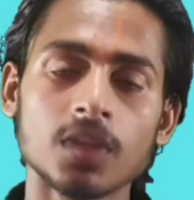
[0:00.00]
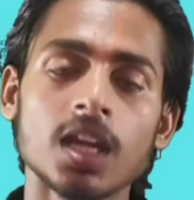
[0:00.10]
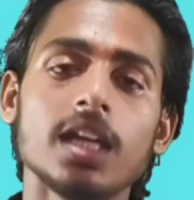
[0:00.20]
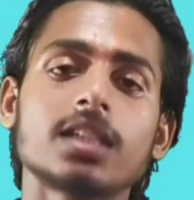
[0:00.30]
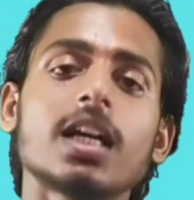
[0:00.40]

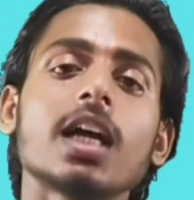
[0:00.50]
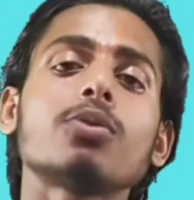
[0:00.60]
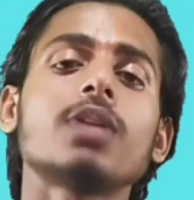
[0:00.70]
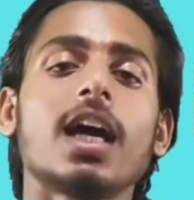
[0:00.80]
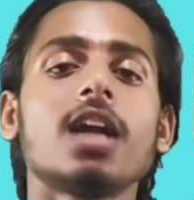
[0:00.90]
इसका
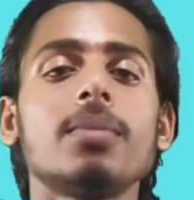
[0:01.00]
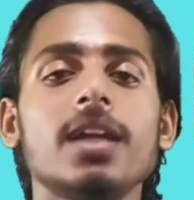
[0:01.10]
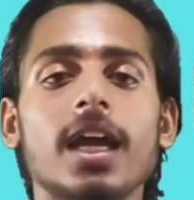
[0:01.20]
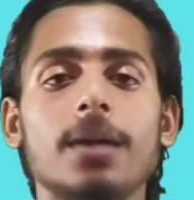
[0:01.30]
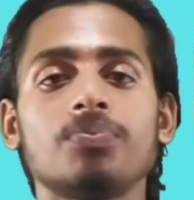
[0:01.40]
एक उदाहरण
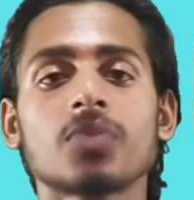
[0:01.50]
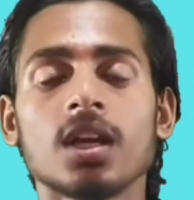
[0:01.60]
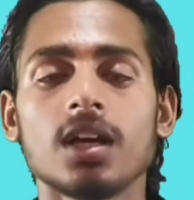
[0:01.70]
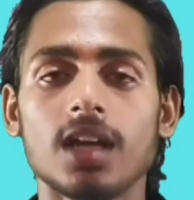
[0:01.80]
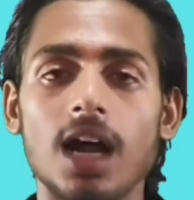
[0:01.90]
भी
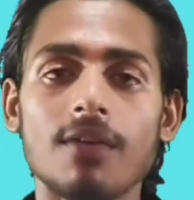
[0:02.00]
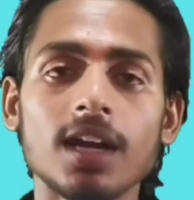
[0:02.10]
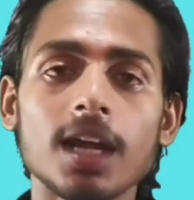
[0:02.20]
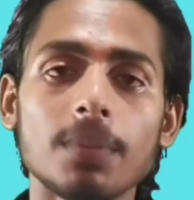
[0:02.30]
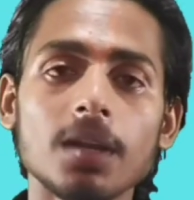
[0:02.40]
है
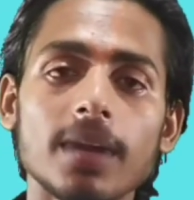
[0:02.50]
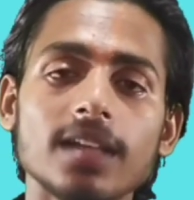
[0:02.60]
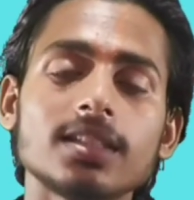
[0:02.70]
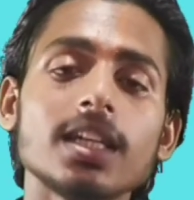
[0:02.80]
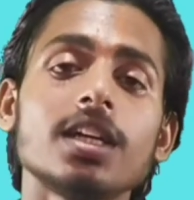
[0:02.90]
रावण ने अपनी
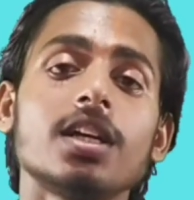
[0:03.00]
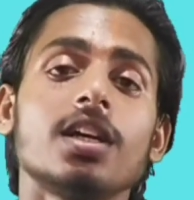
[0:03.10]
बहन से